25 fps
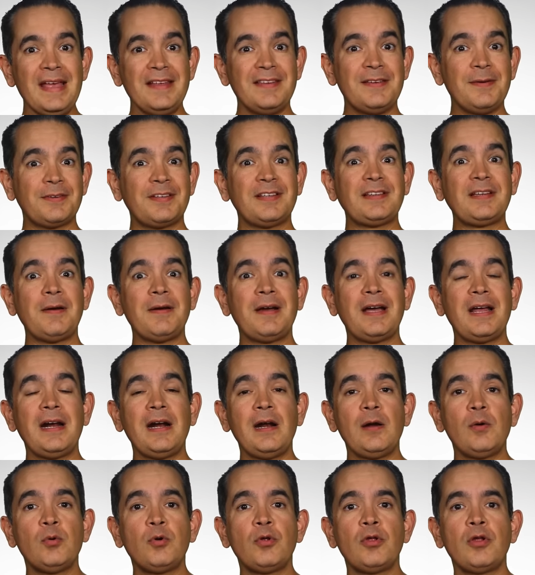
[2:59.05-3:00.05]
Si vas a trabajar
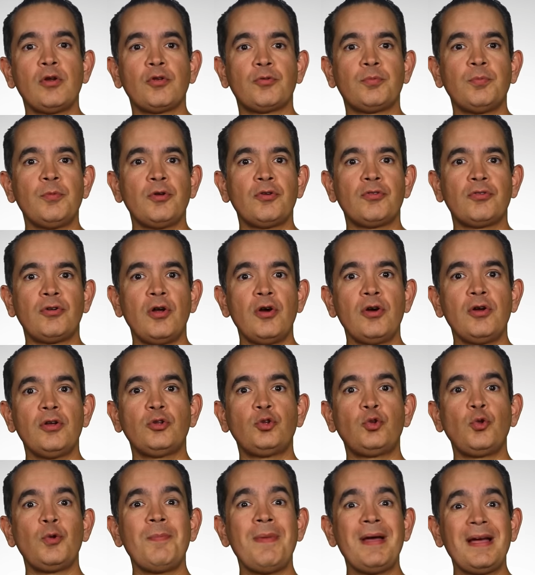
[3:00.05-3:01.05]
en alguno de los modos
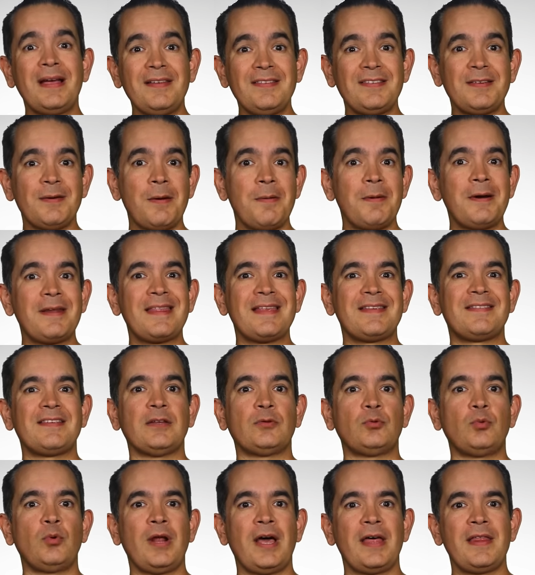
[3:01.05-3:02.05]
log, tu imagen se va a ver
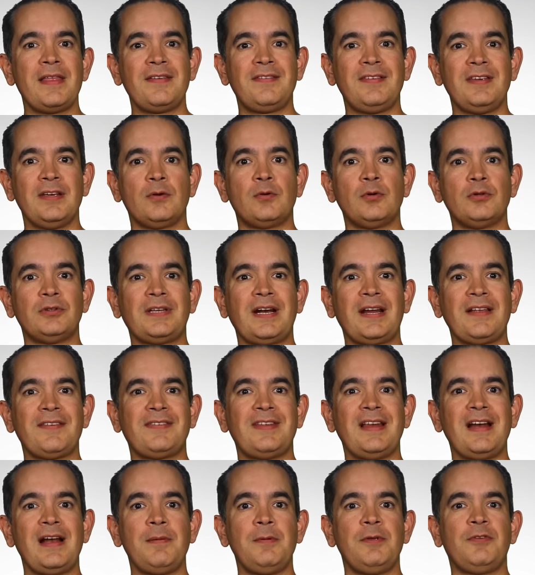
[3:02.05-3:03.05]
desaturada y sin
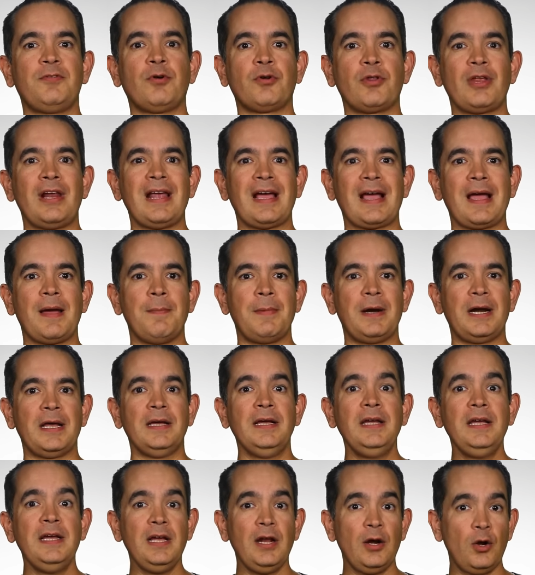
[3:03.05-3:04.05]
contraste en el visor de la
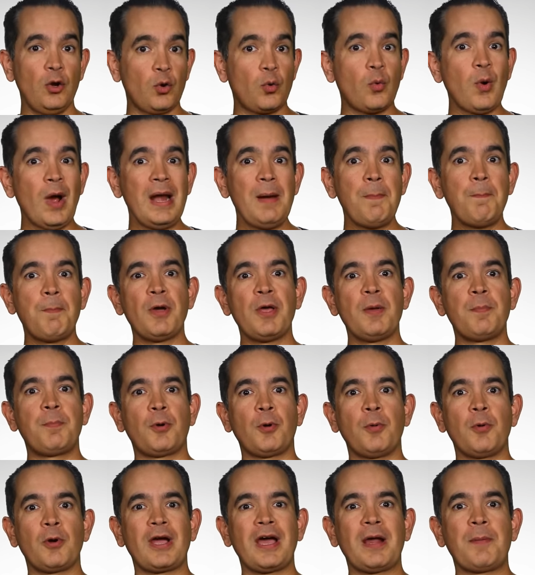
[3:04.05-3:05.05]
cámara, lo cual puede
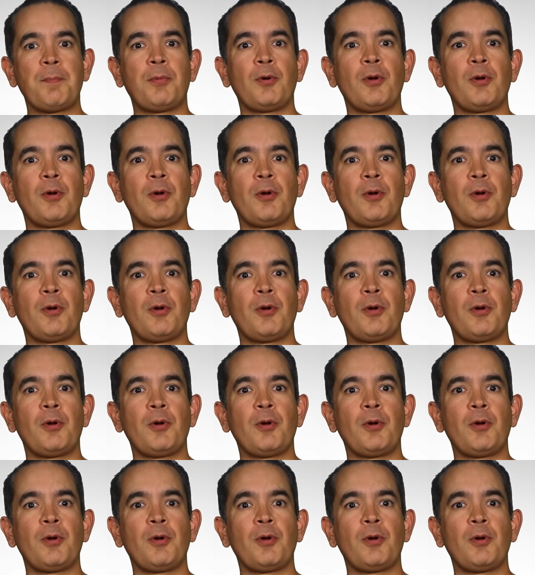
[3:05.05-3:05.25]
provocar